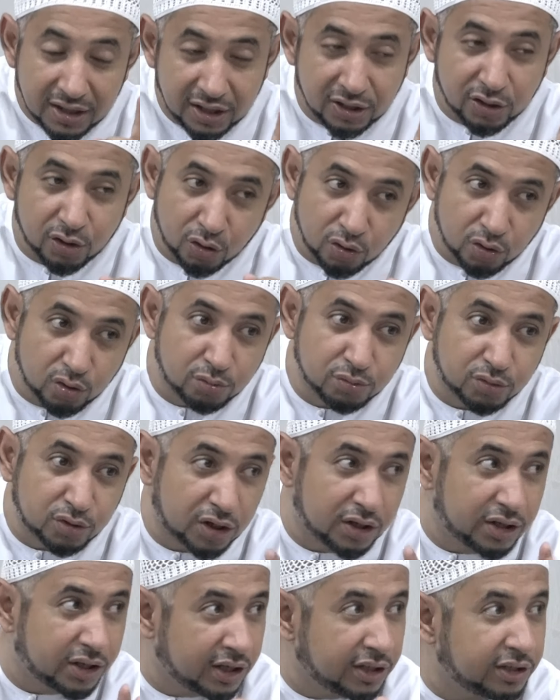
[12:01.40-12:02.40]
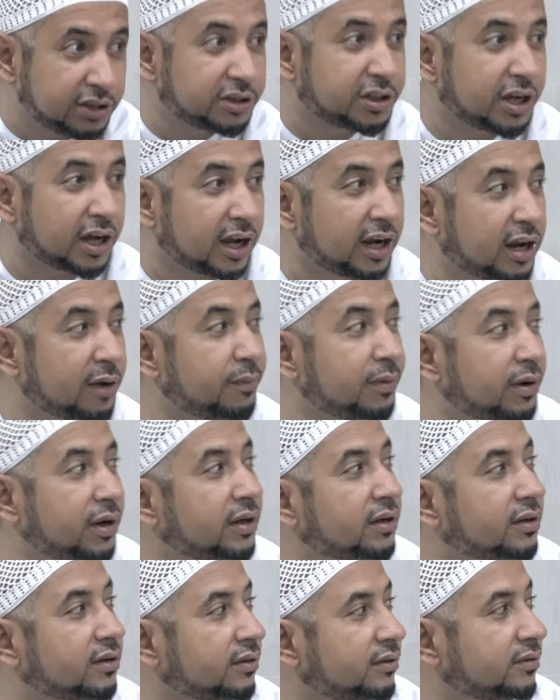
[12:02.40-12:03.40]
In kuntum jika kalian
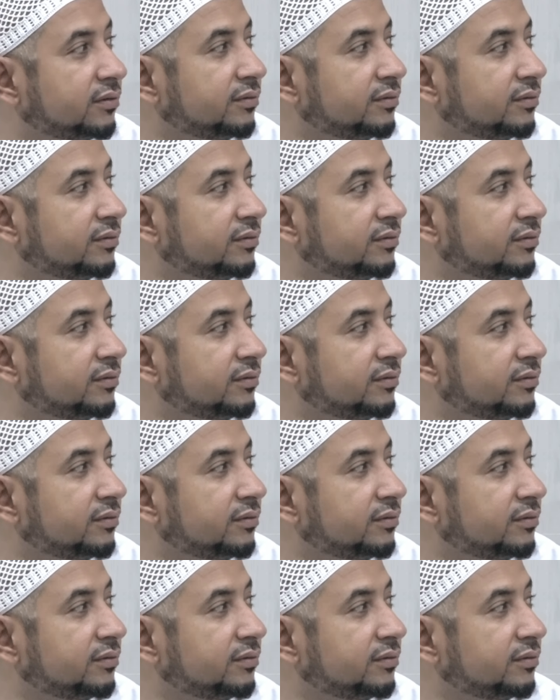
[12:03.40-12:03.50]
benar.